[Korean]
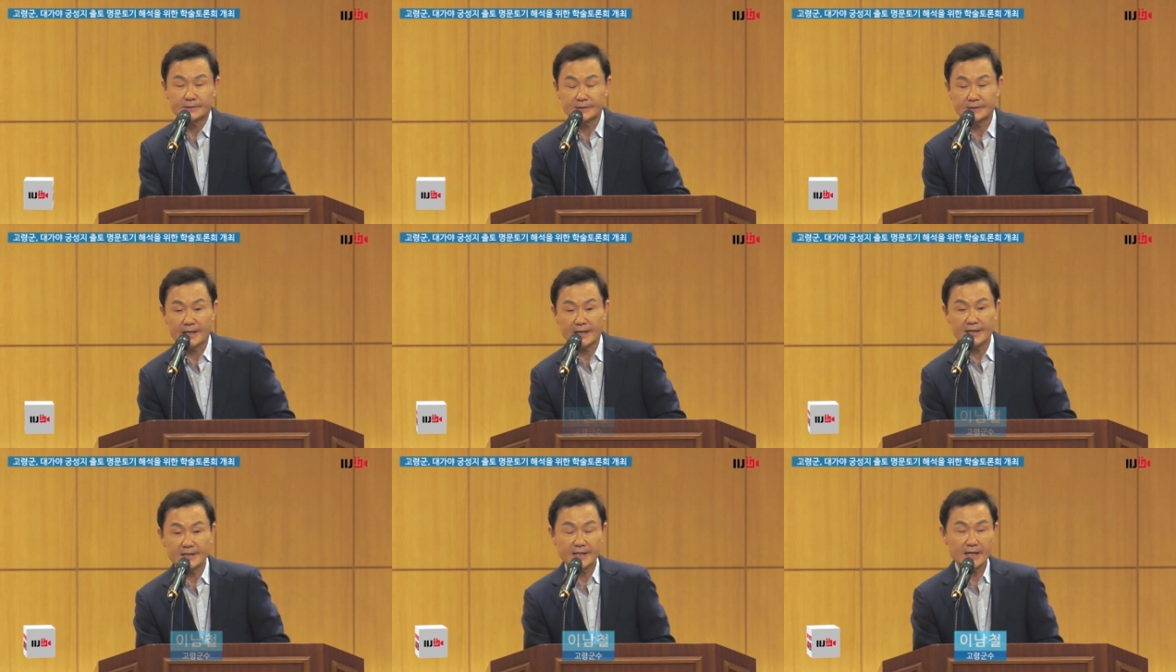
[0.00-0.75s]
역시
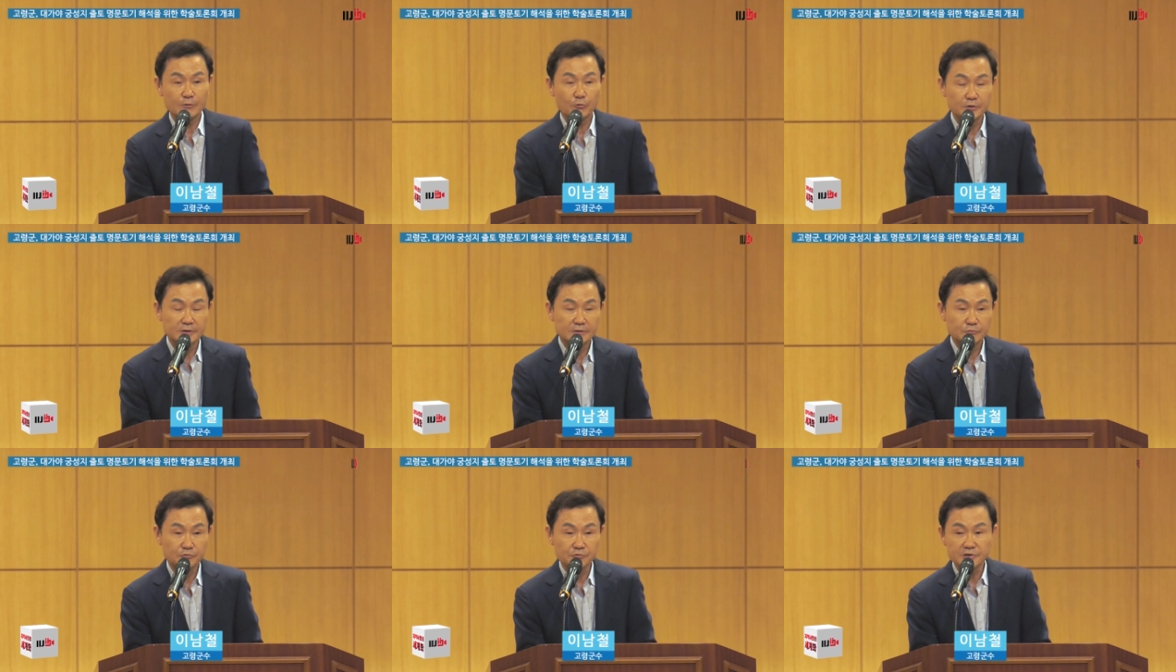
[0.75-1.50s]
대가에 대한
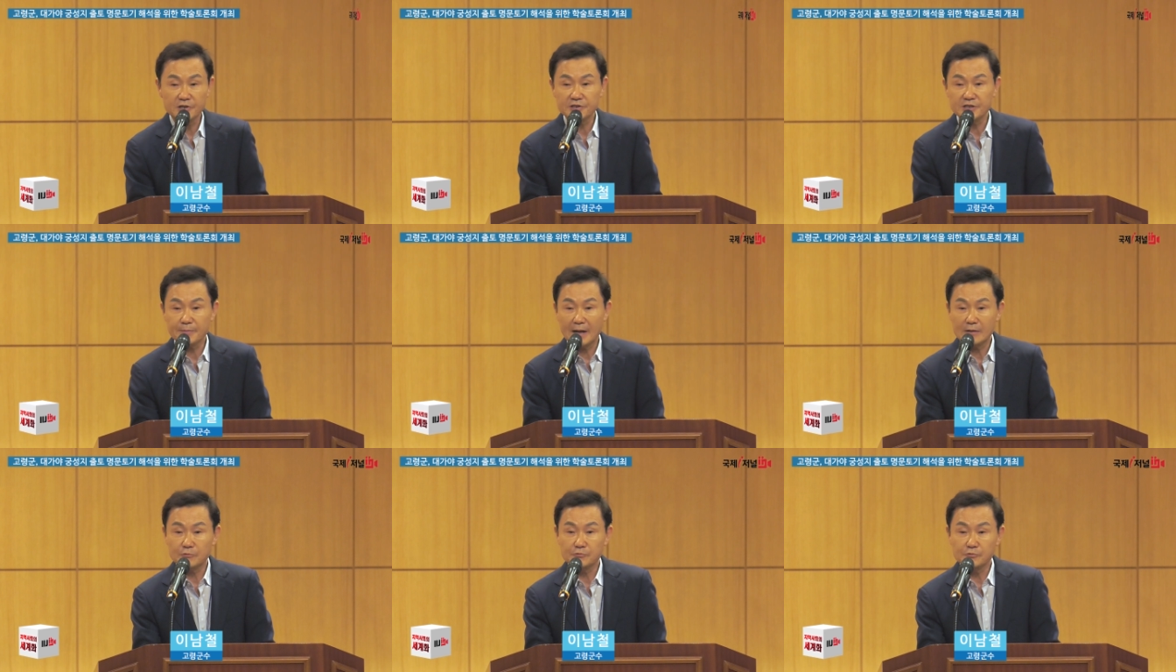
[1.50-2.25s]
오늘 궁성지
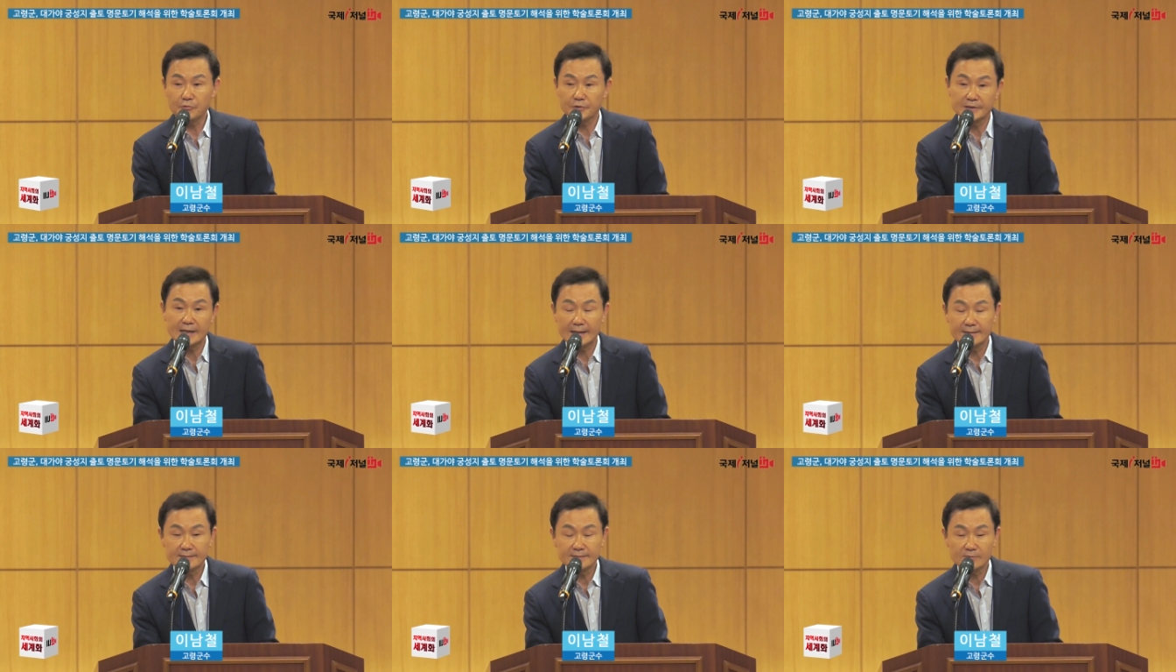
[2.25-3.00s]
발굴로
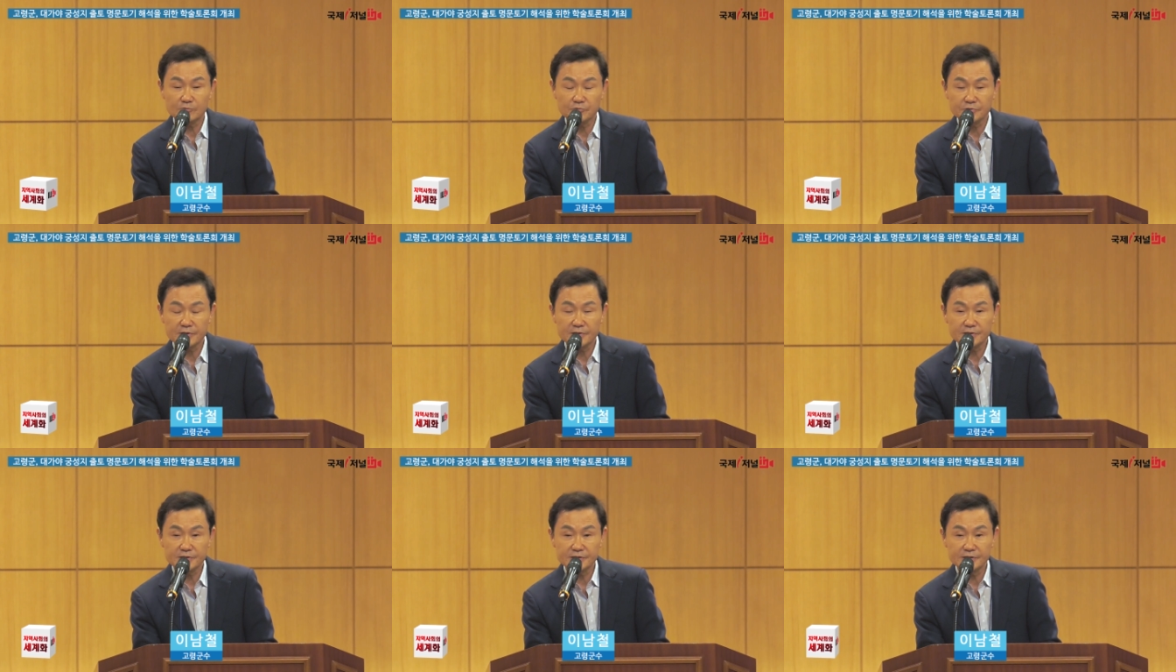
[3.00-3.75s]
인한
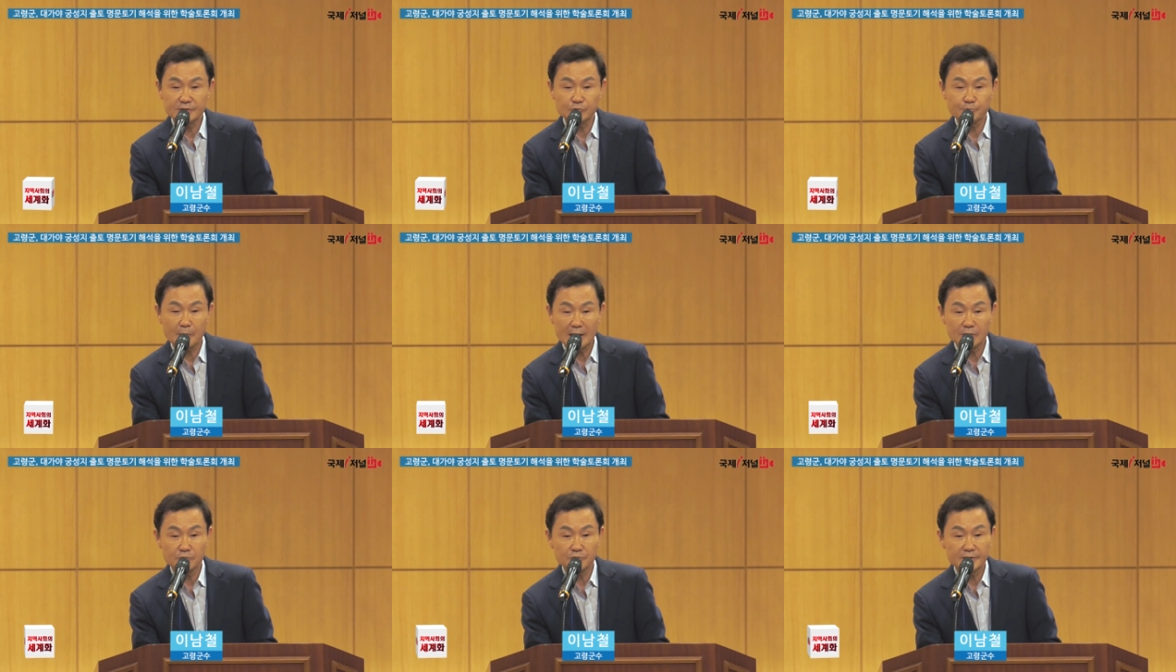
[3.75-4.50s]
궁성지
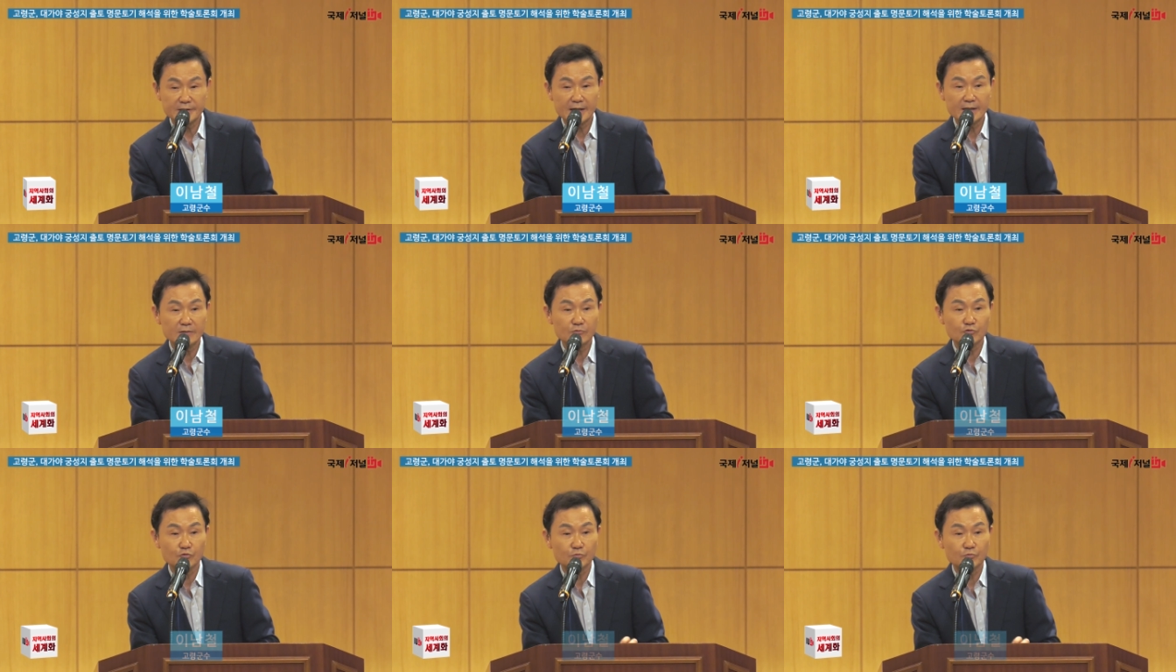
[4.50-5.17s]
발굴로 인한